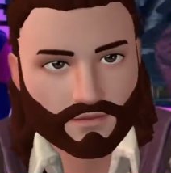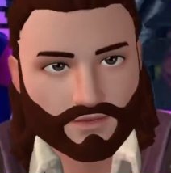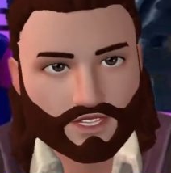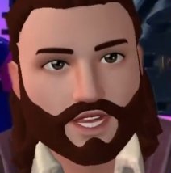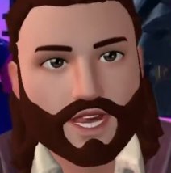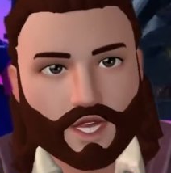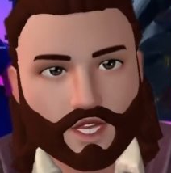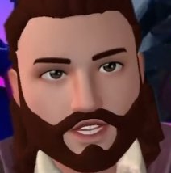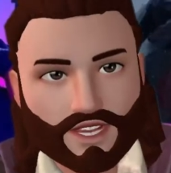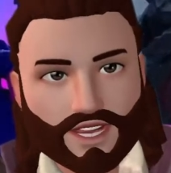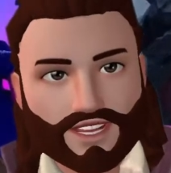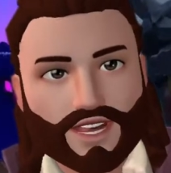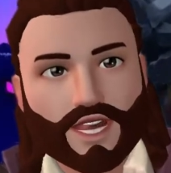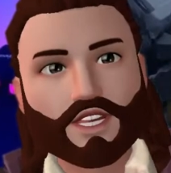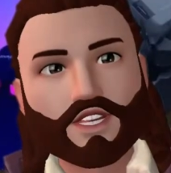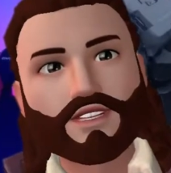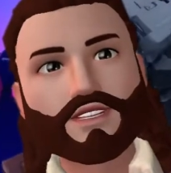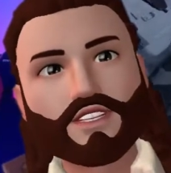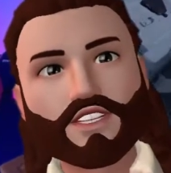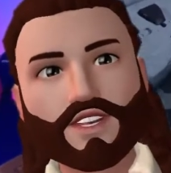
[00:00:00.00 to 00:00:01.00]
meus
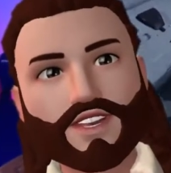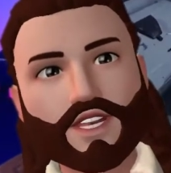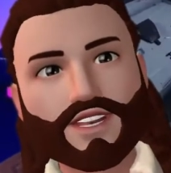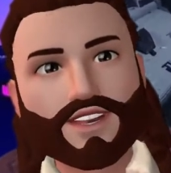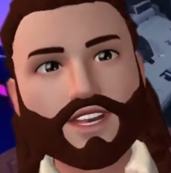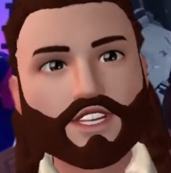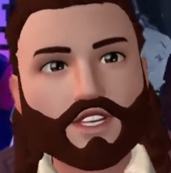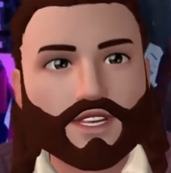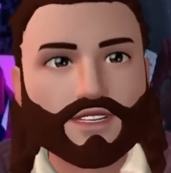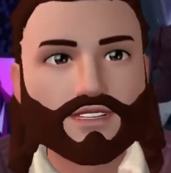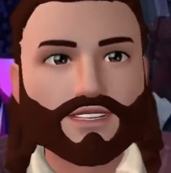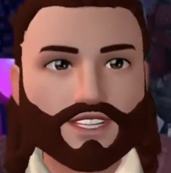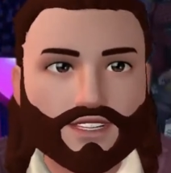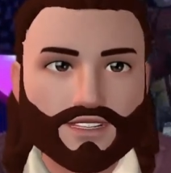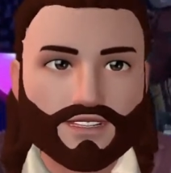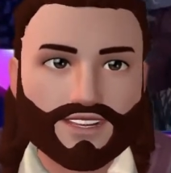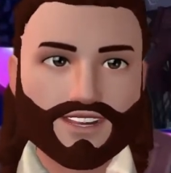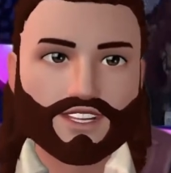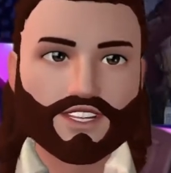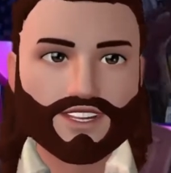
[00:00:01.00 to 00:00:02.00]
guerreiros, beleza?
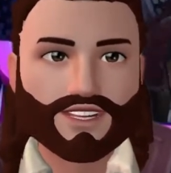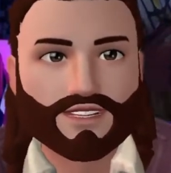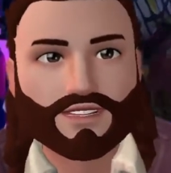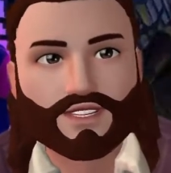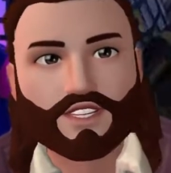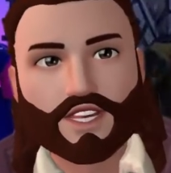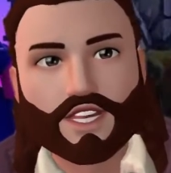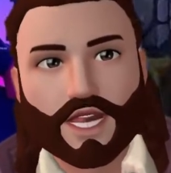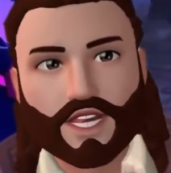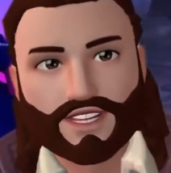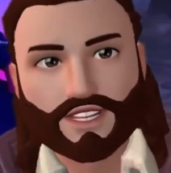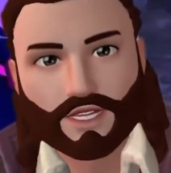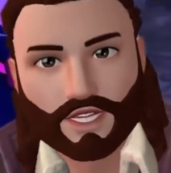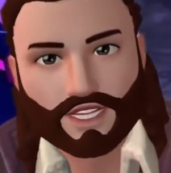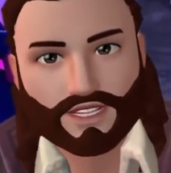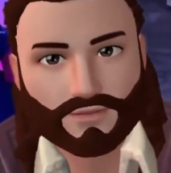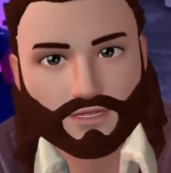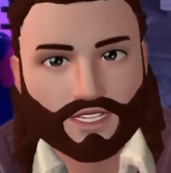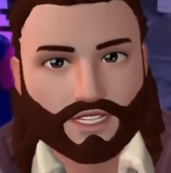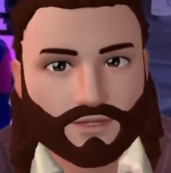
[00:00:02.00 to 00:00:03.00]
Sensei DC trazendo
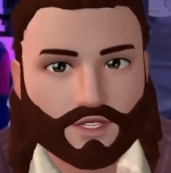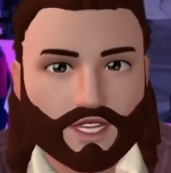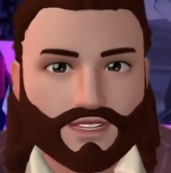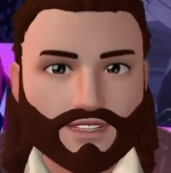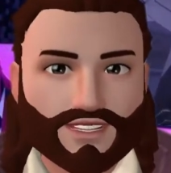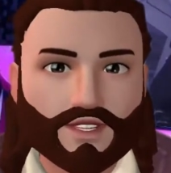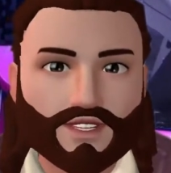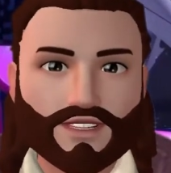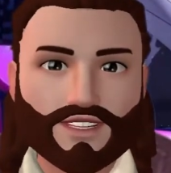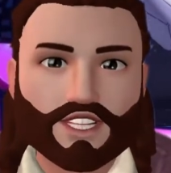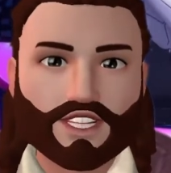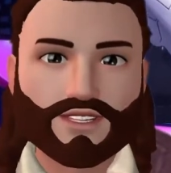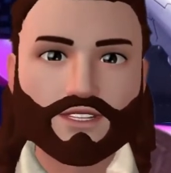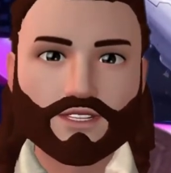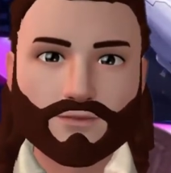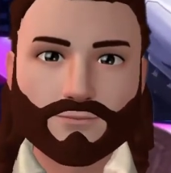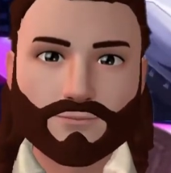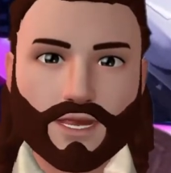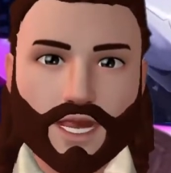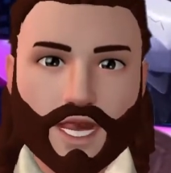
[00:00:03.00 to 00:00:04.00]
hoje para vocês aqui
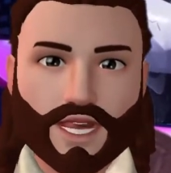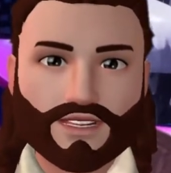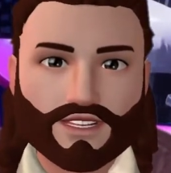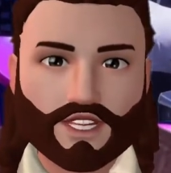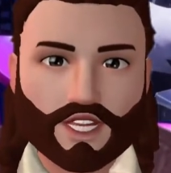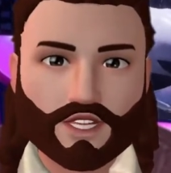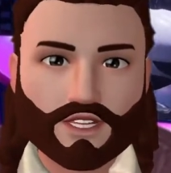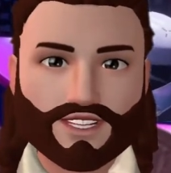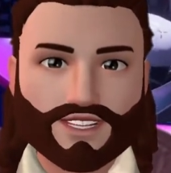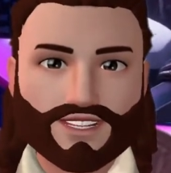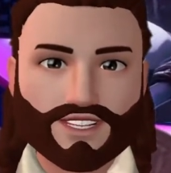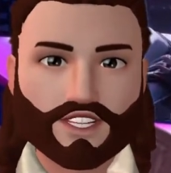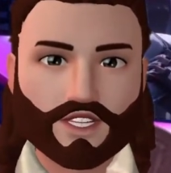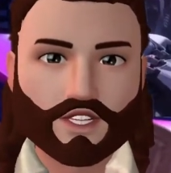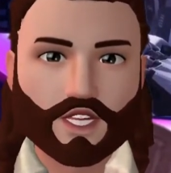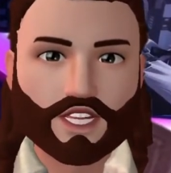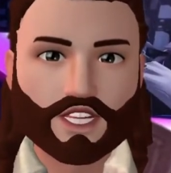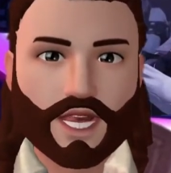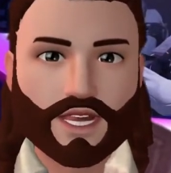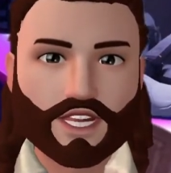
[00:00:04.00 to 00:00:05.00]
mais um vídeo no
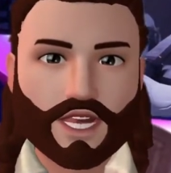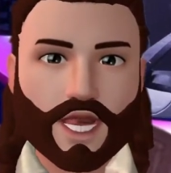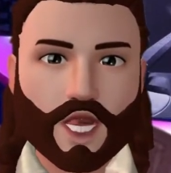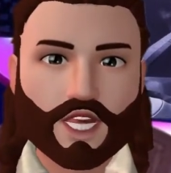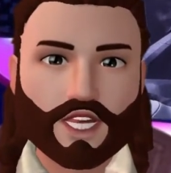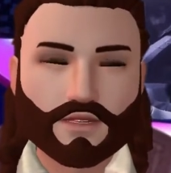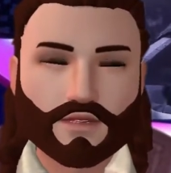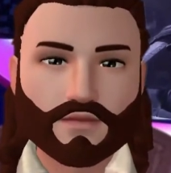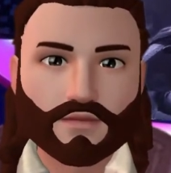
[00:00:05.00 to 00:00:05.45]
canal.